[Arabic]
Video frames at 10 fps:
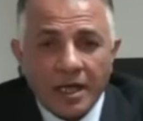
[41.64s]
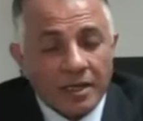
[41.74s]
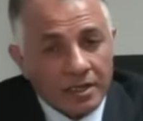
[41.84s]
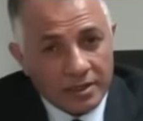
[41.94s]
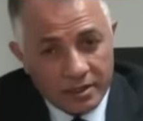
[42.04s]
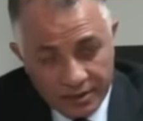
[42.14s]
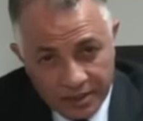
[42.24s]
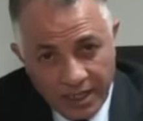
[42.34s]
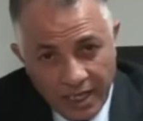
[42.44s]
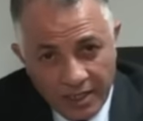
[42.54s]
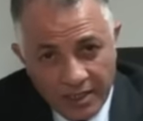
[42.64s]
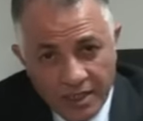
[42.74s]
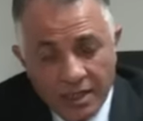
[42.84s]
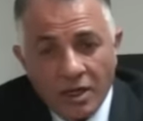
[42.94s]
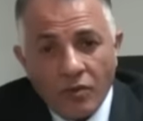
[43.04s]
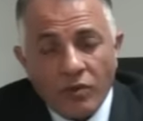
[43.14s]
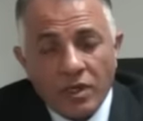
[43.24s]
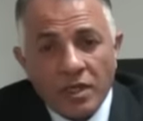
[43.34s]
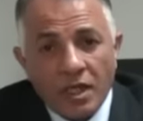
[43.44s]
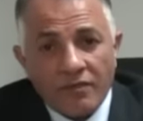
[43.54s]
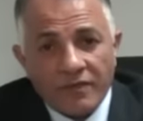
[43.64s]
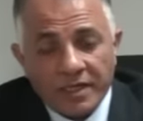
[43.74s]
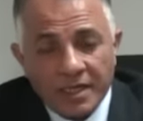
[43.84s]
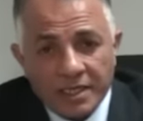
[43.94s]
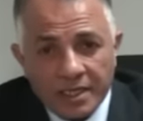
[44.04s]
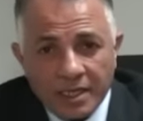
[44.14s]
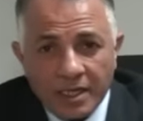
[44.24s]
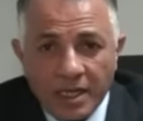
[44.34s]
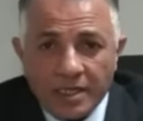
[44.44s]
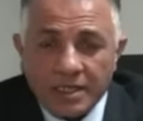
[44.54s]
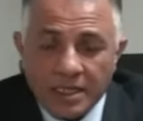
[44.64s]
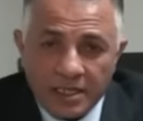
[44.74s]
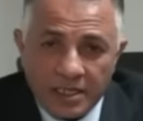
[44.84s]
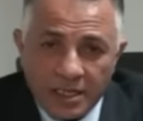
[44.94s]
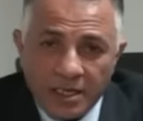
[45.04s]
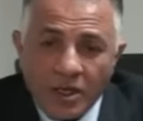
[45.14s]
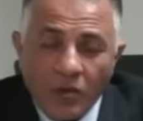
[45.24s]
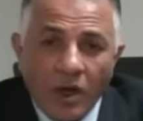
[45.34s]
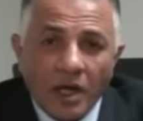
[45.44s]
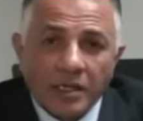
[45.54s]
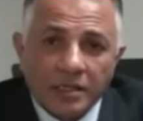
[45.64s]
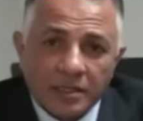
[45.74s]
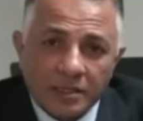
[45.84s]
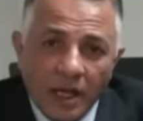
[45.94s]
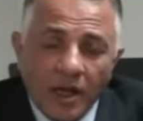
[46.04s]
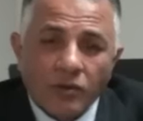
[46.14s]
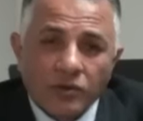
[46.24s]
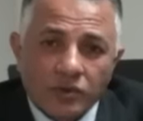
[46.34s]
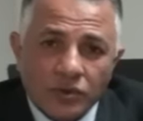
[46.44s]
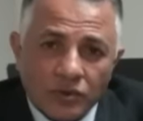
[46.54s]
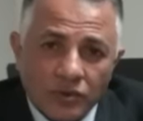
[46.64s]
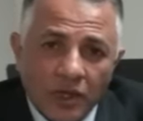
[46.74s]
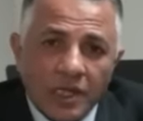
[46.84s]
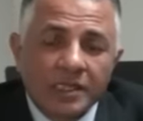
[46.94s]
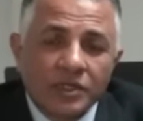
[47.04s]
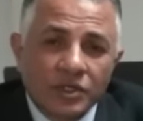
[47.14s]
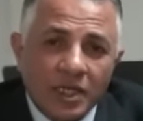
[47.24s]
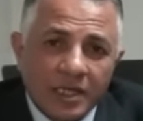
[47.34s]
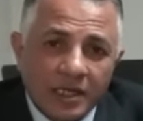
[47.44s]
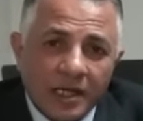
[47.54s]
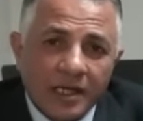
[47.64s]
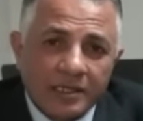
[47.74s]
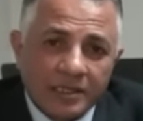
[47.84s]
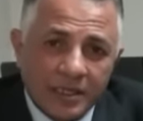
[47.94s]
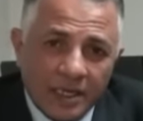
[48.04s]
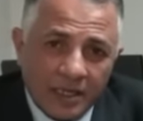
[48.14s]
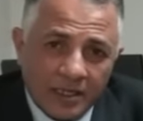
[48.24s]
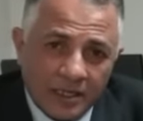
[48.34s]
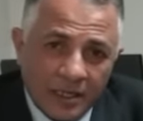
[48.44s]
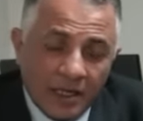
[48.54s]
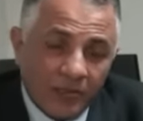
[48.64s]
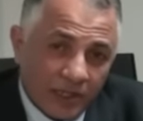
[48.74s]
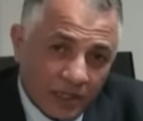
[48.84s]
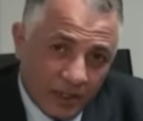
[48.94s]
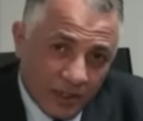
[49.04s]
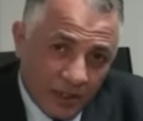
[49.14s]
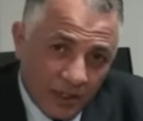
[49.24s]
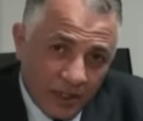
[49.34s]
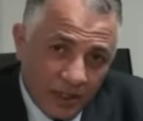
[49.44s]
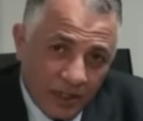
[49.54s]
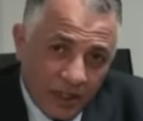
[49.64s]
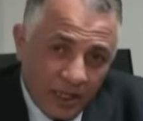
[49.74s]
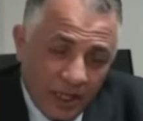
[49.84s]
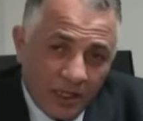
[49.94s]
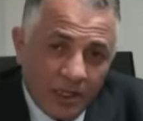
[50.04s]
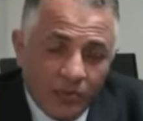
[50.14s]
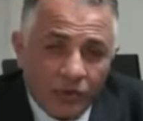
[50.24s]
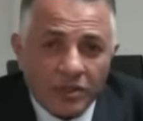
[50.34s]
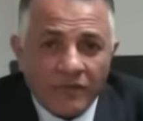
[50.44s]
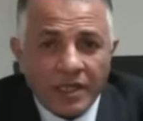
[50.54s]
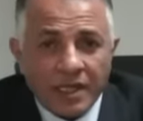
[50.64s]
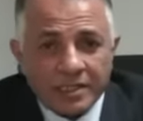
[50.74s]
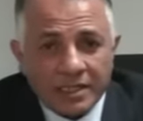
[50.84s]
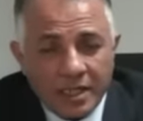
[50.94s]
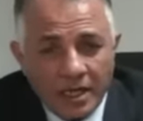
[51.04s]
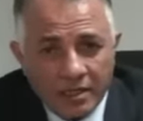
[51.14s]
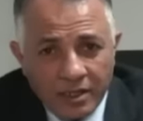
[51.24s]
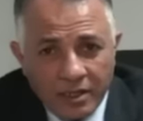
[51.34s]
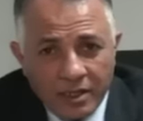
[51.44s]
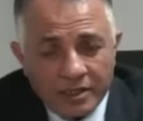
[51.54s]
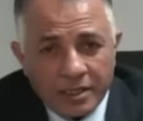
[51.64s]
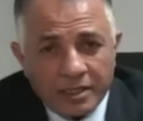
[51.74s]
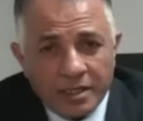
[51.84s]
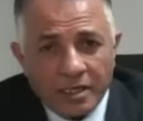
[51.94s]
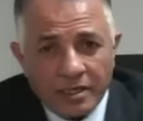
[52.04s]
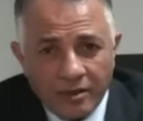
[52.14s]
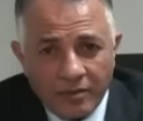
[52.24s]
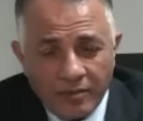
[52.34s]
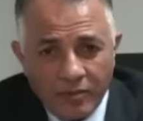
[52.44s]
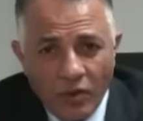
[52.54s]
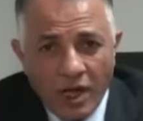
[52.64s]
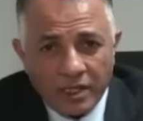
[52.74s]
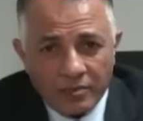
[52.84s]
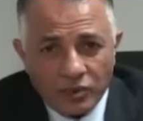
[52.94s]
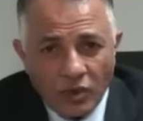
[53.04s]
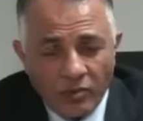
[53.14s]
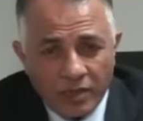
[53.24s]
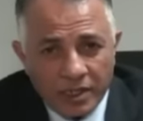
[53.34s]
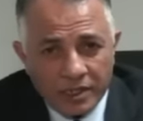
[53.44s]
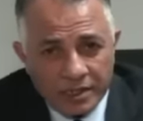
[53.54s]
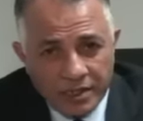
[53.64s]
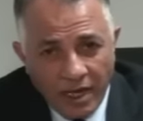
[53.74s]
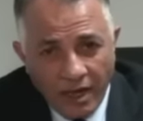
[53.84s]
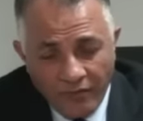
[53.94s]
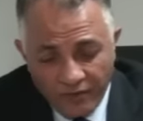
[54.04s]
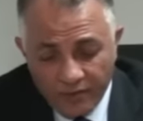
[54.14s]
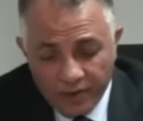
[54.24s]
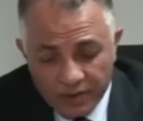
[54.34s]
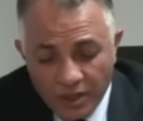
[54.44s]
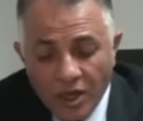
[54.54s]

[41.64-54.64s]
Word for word: السياحية والفنادق النيلية وأيضا عودة الروح إلى الشارع السياحي المصري كان لابد في هذه الحلقة أن نلتقي بواحد من خبراء السياحة في مصر